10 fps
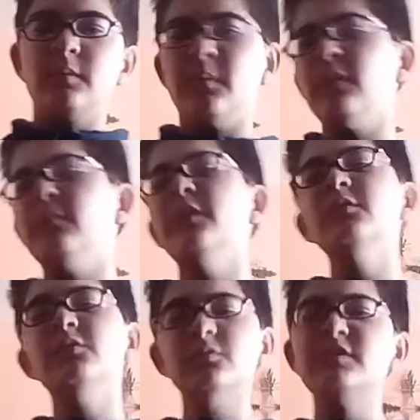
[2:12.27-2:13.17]
Pero
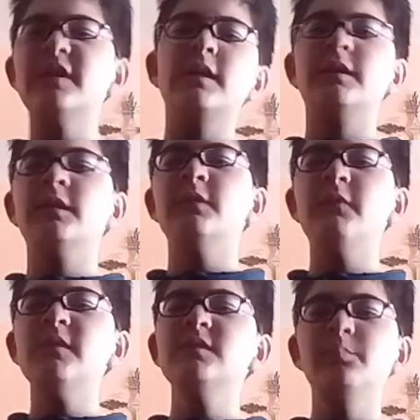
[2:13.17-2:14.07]
bueno, Rusia la tiene
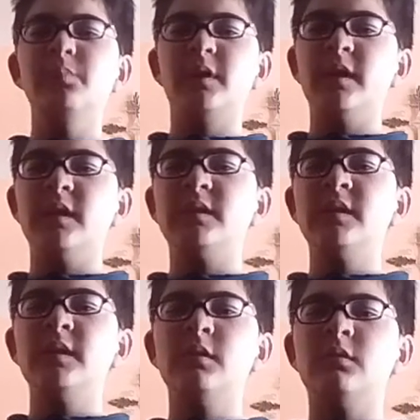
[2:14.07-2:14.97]
fácil porque la
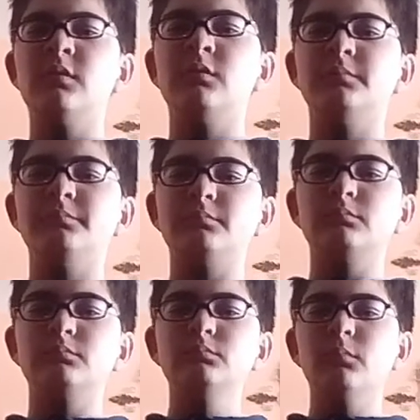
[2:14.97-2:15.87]
tiene con
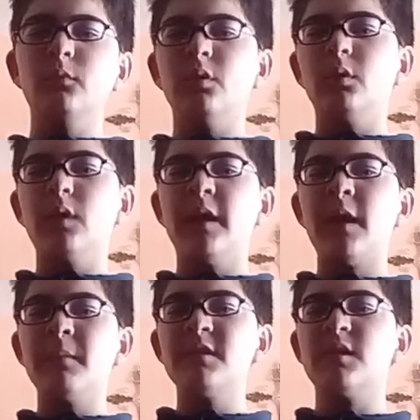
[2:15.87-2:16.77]

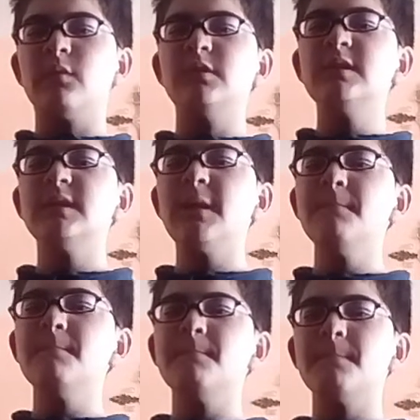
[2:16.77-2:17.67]
Arabia
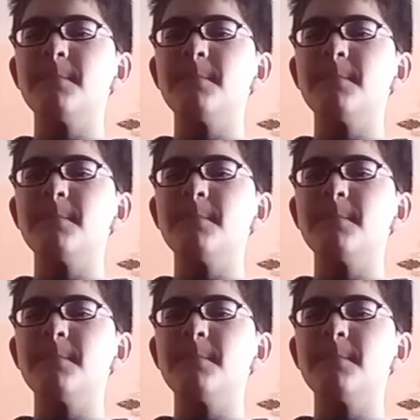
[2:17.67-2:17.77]
Saudita,